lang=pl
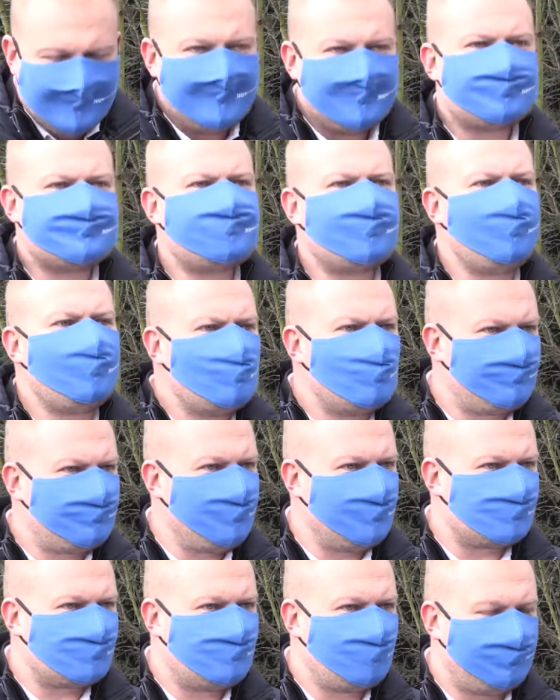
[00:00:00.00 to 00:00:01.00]
Chcę
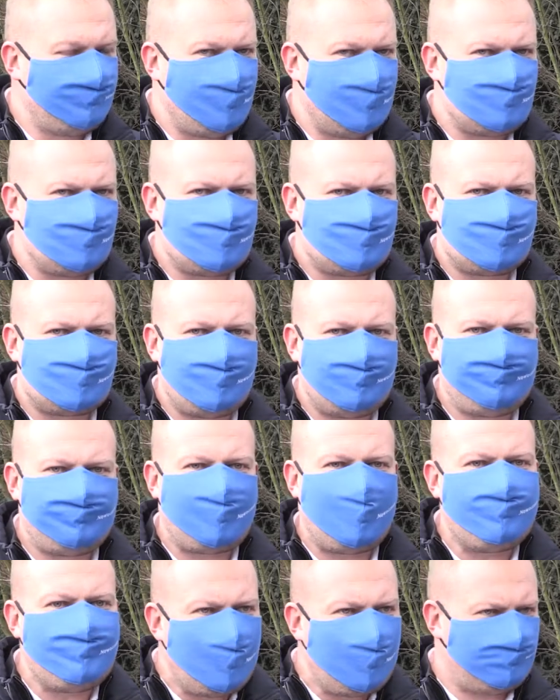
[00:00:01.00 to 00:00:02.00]
również dowiedzieć się w
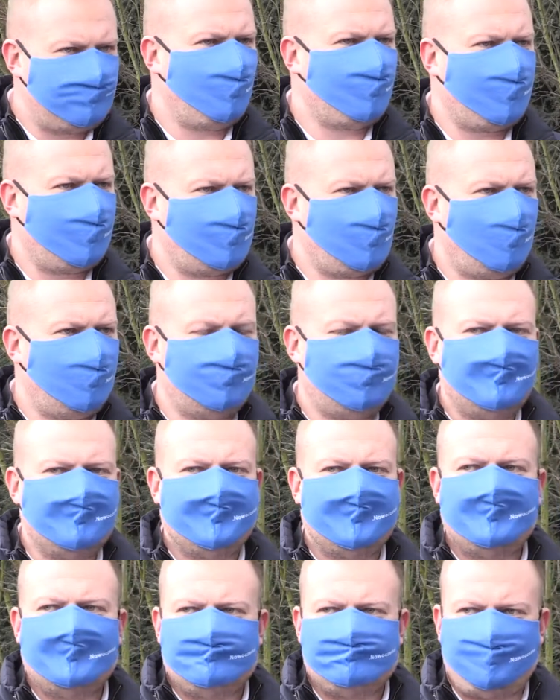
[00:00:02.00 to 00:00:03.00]
ramach mojego
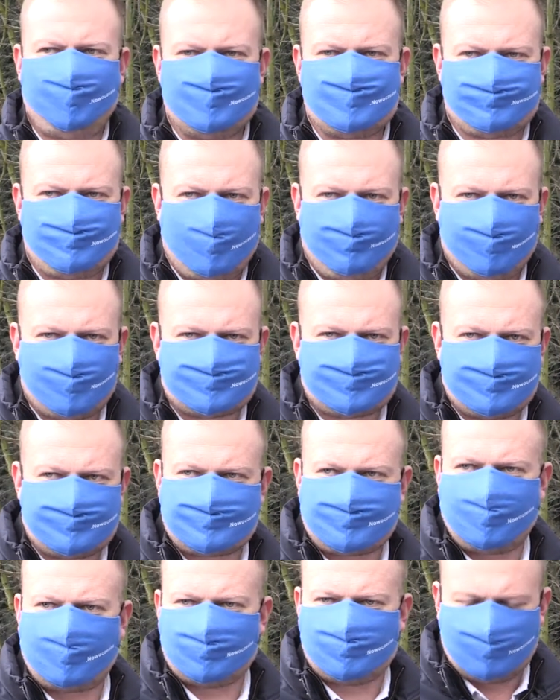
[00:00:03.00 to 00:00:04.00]
pisma
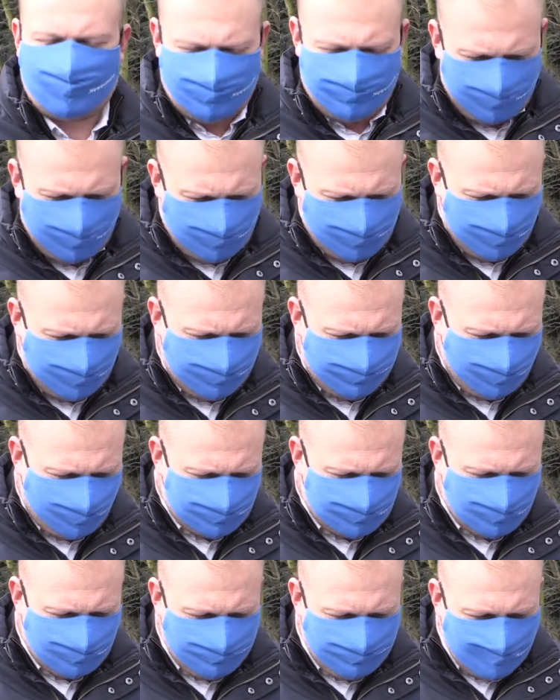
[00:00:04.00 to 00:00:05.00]
poselskiego do nowego
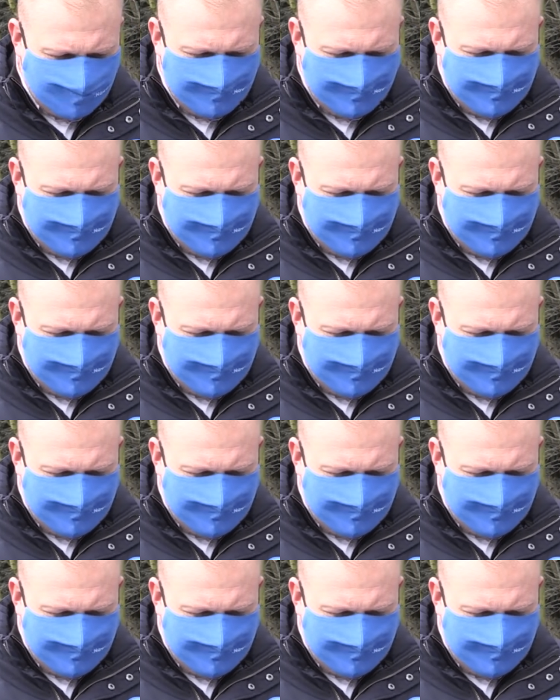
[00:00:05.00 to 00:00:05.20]
wojewody,